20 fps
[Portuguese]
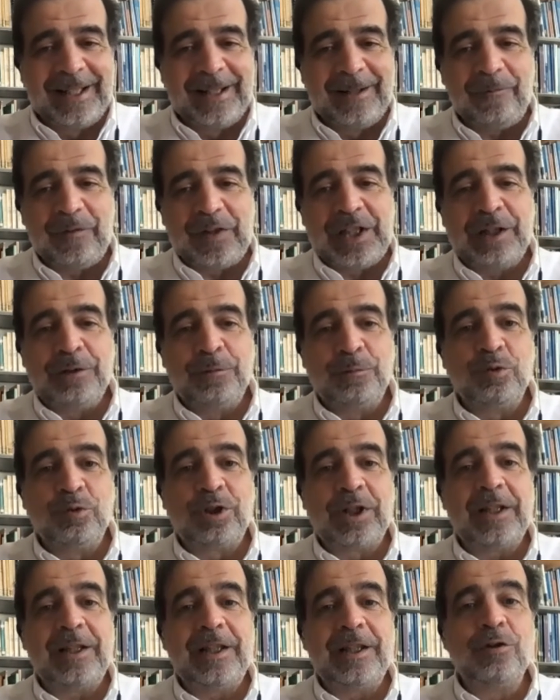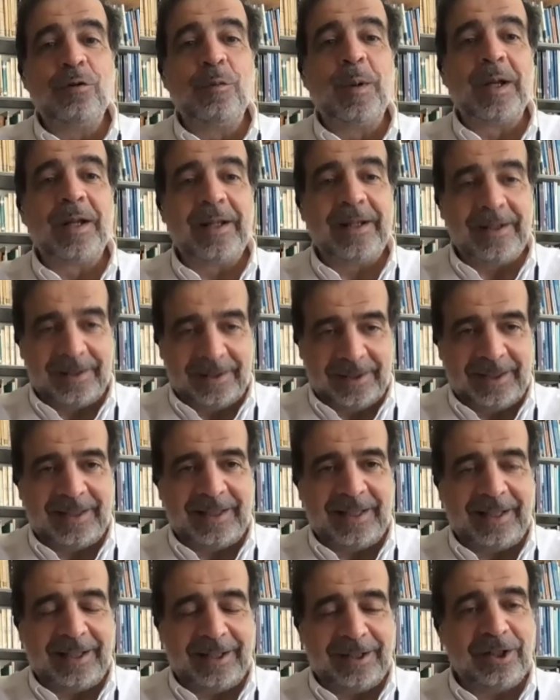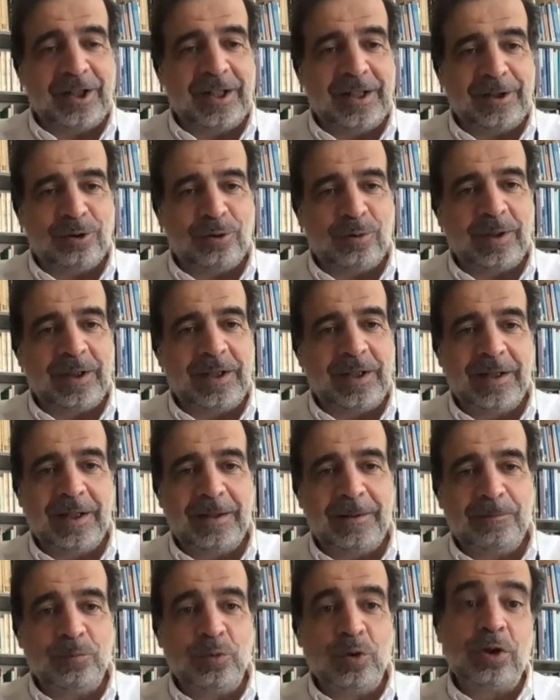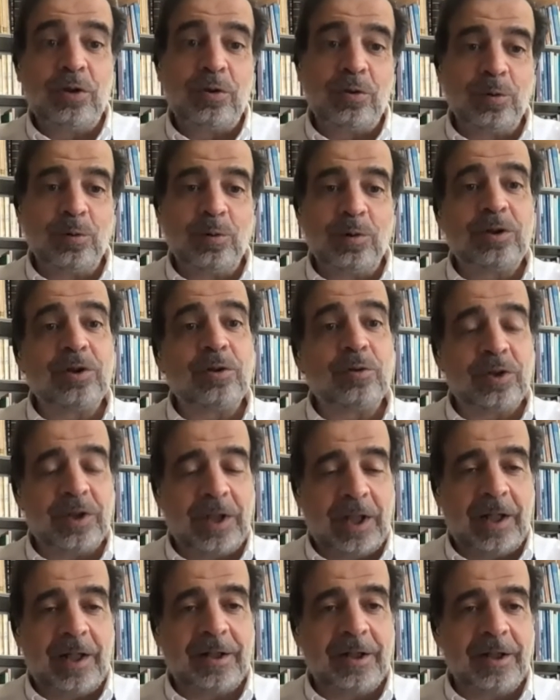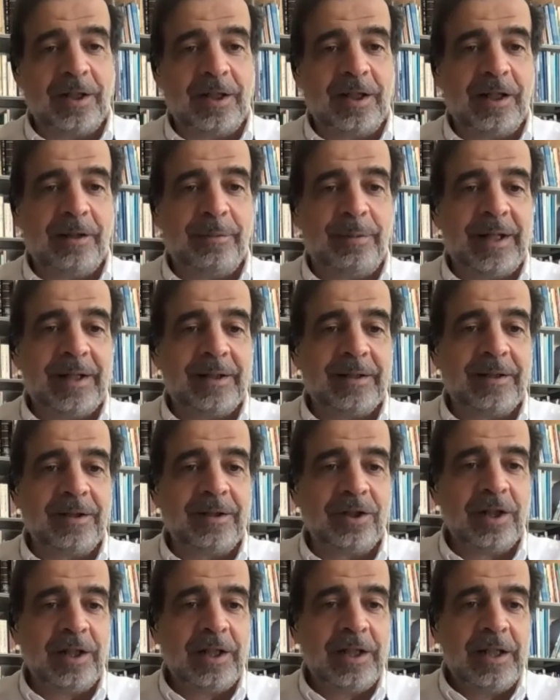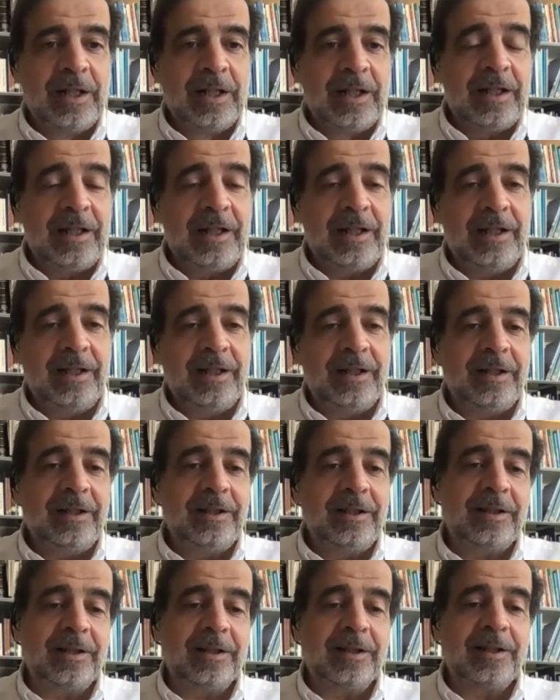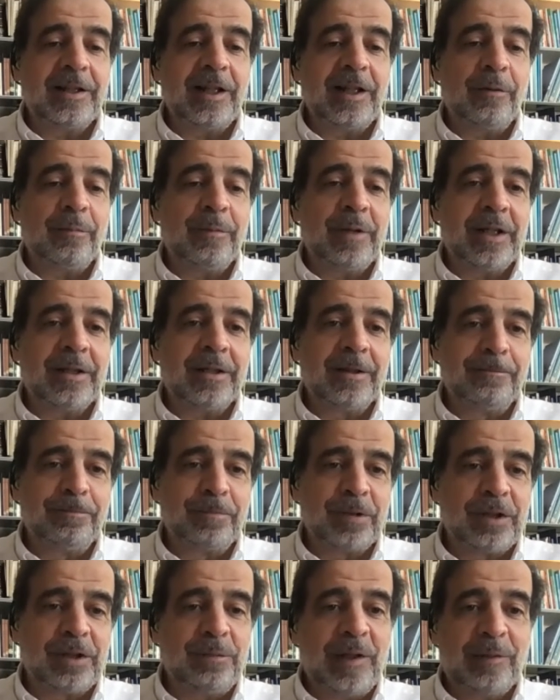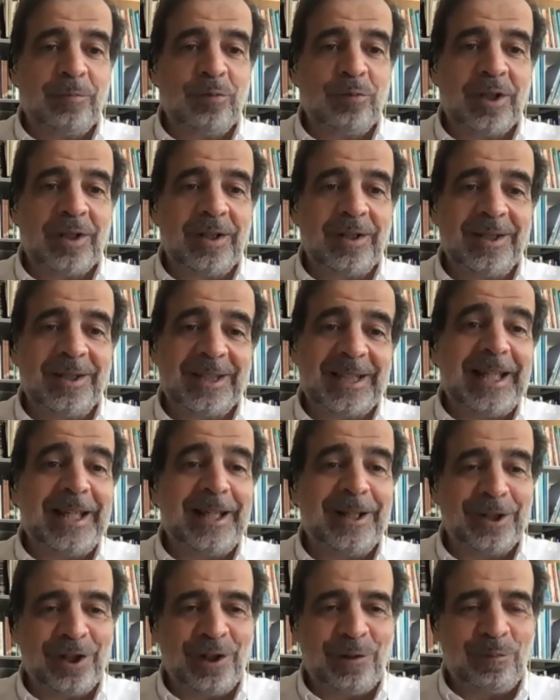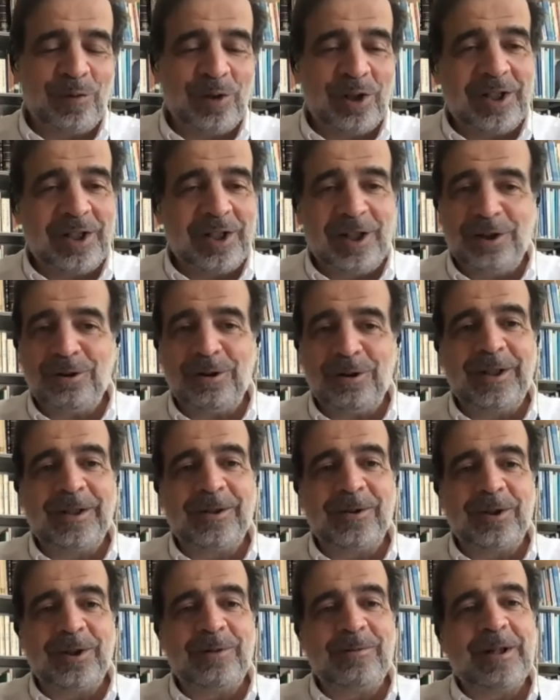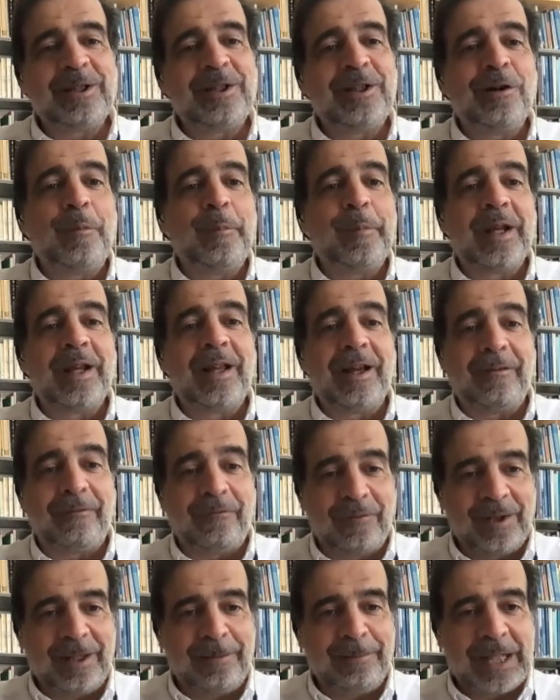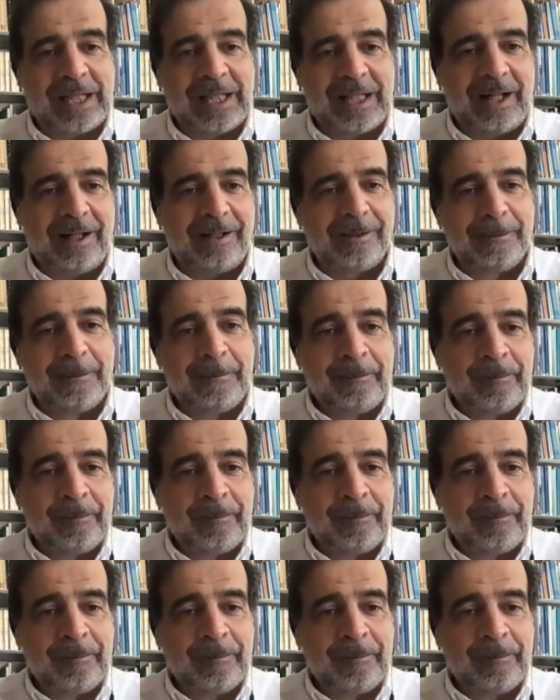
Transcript: fazer um bocadinho o balanço de 100 anos da insulina, muito do que são 100 anos de diabetes, e essencialmente percebermos que 100 anos depois a insulina continua a ser um pilar fundamental,